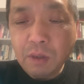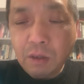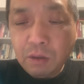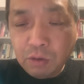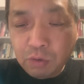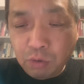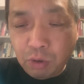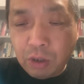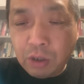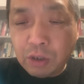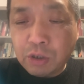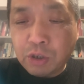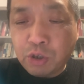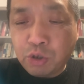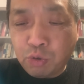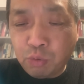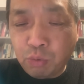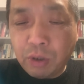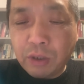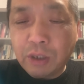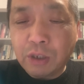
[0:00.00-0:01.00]
说
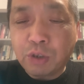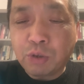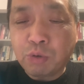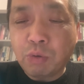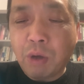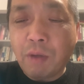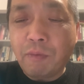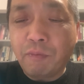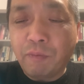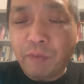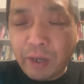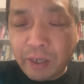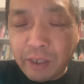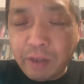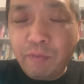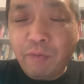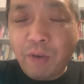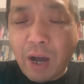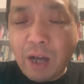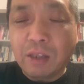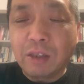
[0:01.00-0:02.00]
说的算委
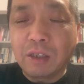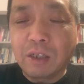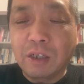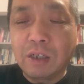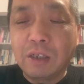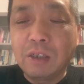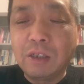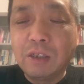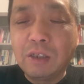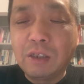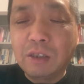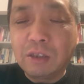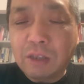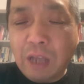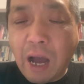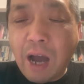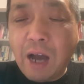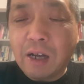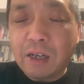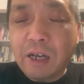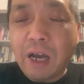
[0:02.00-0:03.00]
婉的，
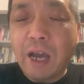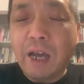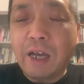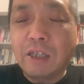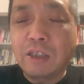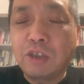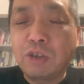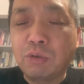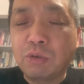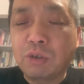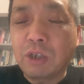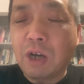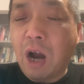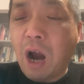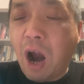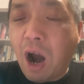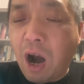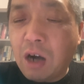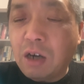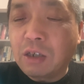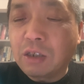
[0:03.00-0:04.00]
大概就是
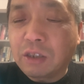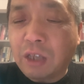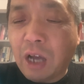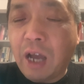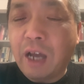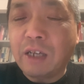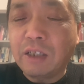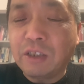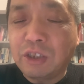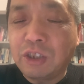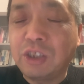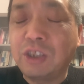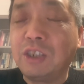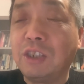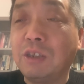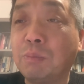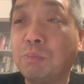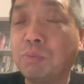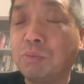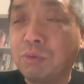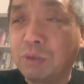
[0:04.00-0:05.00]
二胎
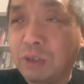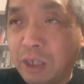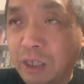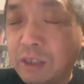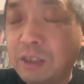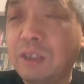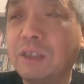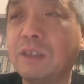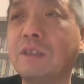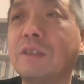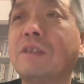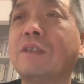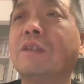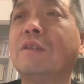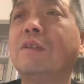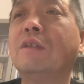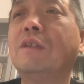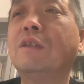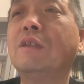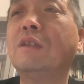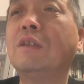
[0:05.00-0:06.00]
起步这意思
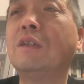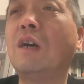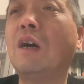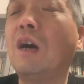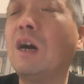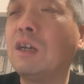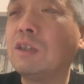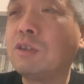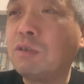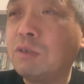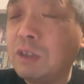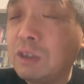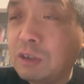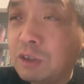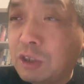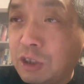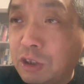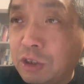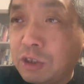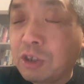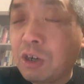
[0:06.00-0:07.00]
啊，就你
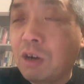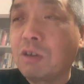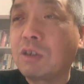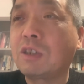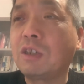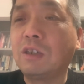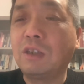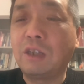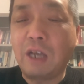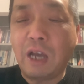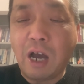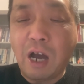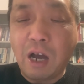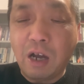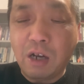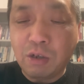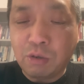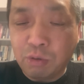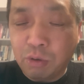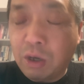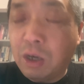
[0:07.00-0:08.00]
至少生俩。
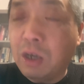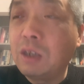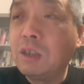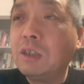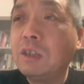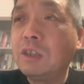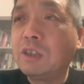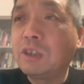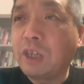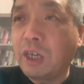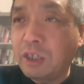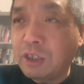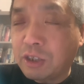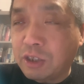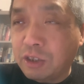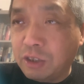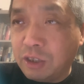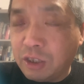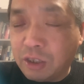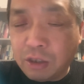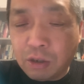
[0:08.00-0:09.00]
说这
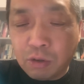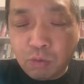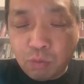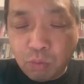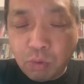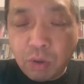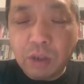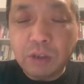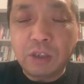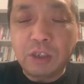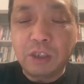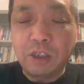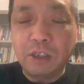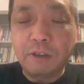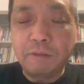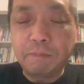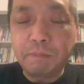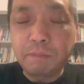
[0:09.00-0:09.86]
是一个国企，